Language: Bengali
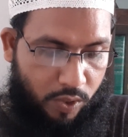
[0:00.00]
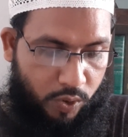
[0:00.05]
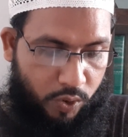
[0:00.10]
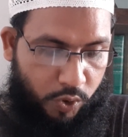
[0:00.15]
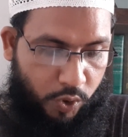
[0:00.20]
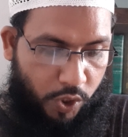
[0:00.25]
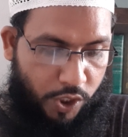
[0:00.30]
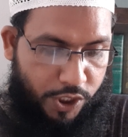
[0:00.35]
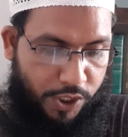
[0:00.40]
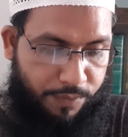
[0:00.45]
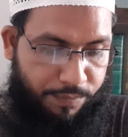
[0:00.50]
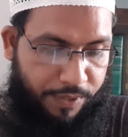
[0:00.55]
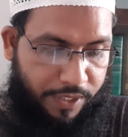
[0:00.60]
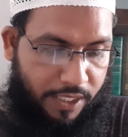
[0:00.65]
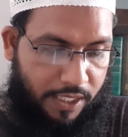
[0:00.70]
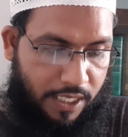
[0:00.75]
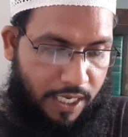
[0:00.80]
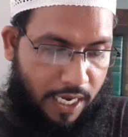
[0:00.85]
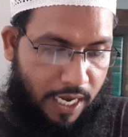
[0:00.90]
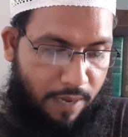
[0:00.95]
সলিষ্মিক
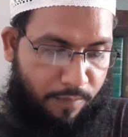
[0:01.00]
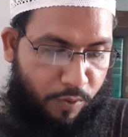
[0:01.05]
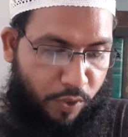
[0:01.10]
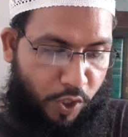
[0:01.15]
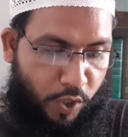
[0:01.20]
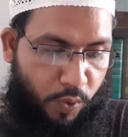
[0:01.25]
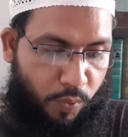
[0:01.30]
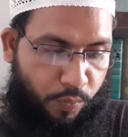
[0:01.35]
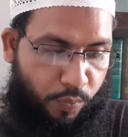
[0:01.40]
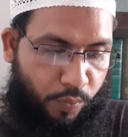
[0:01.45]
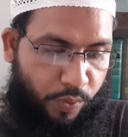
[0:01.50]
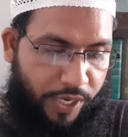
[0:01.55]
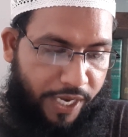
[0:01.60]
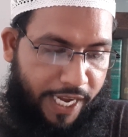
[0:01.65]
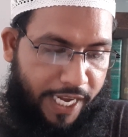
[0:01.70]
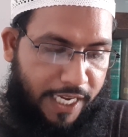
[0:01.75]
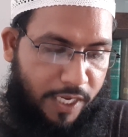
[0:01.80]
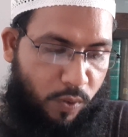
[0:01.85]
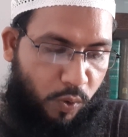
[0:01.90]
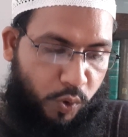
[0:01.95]
আবরণের উপর
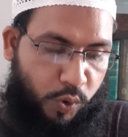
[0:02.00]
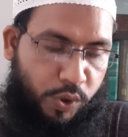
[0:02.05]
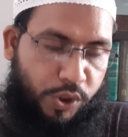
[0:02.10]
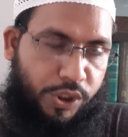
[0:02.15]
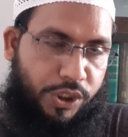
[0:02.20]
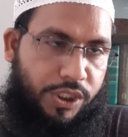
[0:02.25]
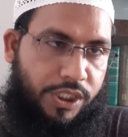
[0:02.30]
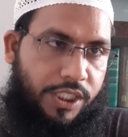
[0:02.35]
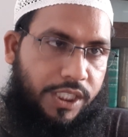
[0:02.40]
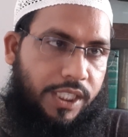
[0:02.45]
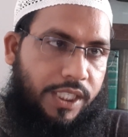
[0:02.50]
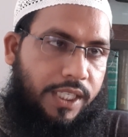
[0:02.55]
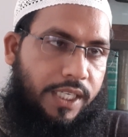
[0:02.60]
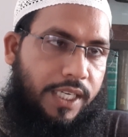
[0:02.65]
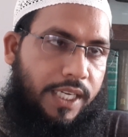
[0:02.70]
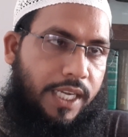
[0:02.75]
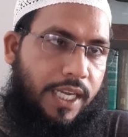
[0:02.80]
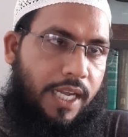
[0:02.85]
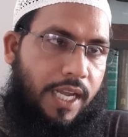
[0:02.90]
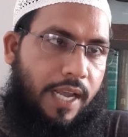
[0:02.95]
এই ওষুধটি
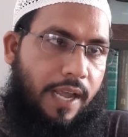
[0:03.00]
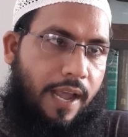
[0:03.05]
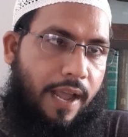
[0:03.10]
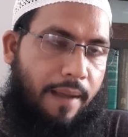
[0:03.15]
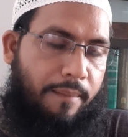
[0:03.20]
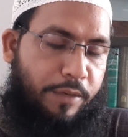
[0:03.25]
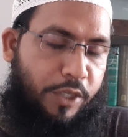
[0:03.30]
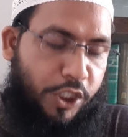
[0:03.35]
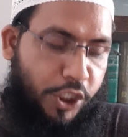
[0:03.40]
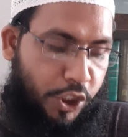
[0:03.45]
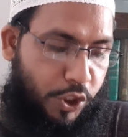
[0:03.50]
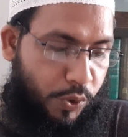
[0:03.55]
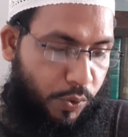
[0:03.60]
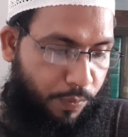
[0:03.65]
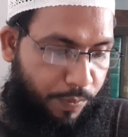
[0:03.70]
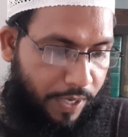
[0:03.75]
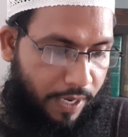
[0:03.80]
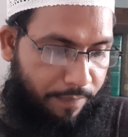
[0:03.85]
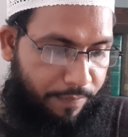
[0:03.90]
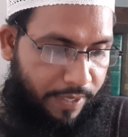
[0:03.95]
হ্যাঁ,
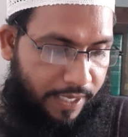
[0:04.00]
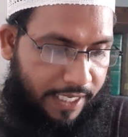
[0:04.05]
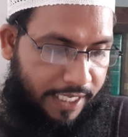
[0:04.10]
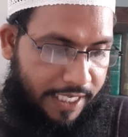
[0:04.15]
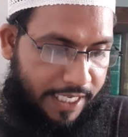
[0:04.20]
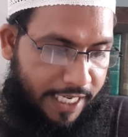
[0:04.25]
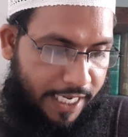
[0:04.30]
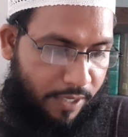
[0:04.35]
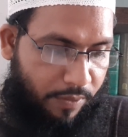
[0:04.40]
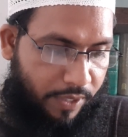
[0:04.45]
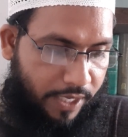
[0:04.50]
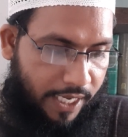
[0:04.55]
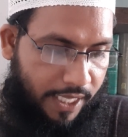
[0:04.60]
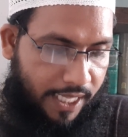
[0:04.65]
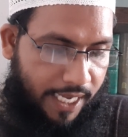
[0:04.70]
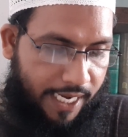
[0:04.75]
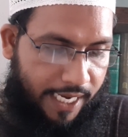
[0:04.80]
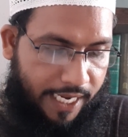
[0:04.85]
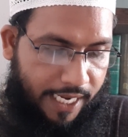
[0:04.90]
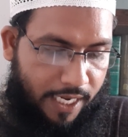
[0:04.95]
বিশেষরূপে আপনার ক্রিয়া করিয়া
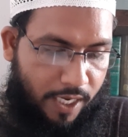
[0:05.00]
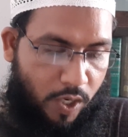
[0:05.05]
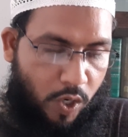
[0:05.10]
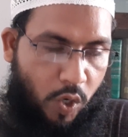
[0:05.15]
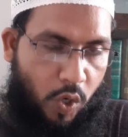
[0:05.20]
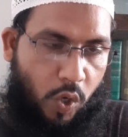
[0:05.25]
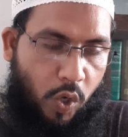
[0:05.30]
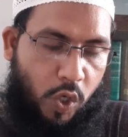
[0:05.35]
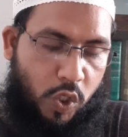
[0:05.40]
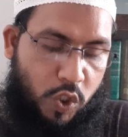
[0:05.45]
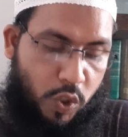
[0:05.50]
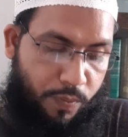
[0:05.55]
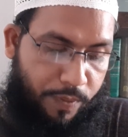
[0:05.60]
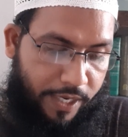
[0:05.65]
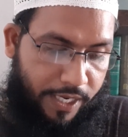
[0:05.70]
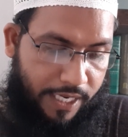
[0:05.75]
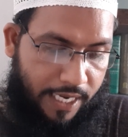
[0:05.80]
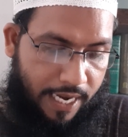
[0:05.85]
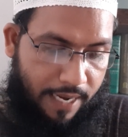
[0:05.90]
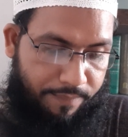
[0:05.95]
থাকে
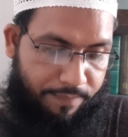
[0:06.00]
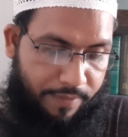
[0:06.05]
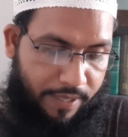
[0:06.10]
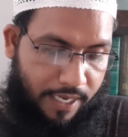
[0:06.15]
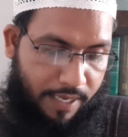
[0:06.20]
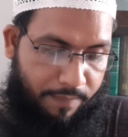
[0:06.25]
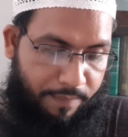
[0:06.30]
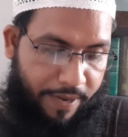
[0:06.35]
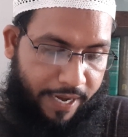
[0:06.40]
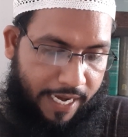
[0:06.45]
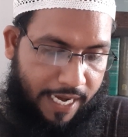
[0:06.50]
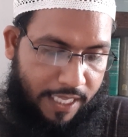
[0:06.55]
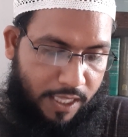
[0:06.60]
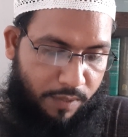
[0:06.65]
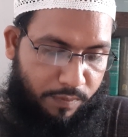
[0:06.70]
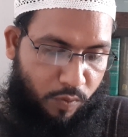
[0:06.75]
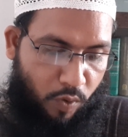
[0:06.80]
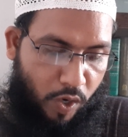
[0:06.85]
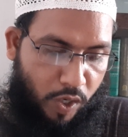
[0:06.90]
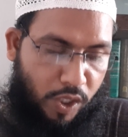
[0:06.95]
হজমের আপনার ব্যাঘাত
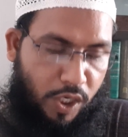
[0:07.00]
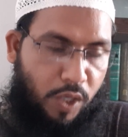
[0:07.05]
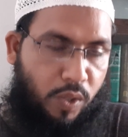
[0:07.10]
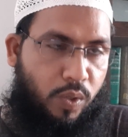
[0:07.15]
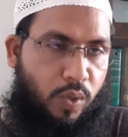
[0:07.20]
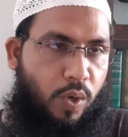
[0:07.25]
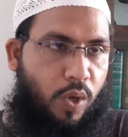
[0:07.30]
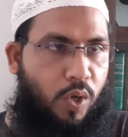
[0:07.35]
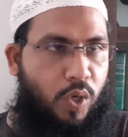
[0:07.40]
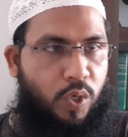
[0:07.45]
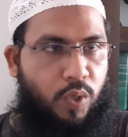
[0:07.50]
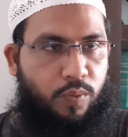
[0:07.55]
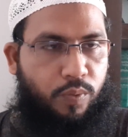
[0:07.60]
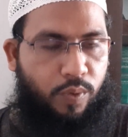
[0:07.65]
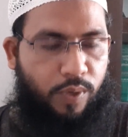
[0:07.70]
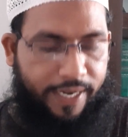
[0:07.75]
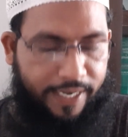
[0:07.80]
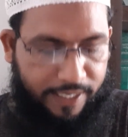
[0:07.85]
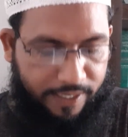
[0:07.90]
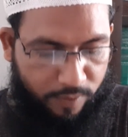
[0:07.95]
এবং অন্যান্য লক্ষণের
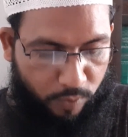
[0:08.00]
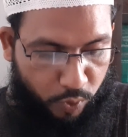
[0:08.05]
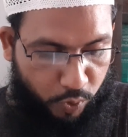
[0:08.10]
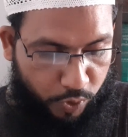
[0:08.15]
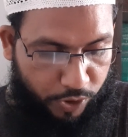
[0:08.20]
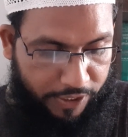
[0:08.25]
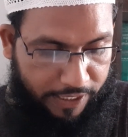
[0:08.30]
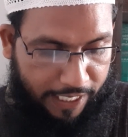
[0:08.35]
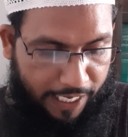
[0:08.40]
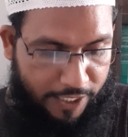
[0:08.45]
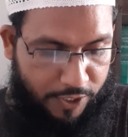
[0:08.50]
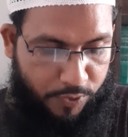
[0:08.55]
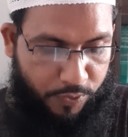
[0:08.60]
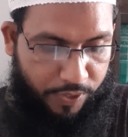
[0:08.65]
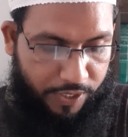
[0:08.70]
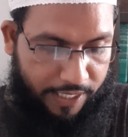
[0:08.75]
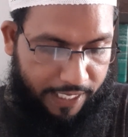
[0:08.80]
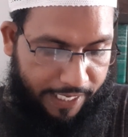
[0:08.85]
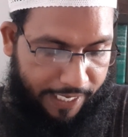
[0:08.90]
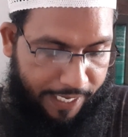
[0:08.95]
উপর এই ওষুধটি কাজ
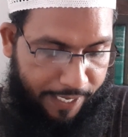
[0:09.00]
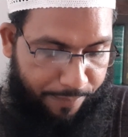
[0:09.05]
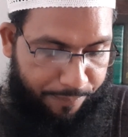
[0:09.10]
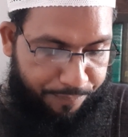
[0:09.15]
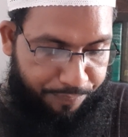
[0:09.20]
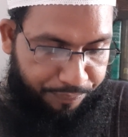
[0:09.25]
করে থাকে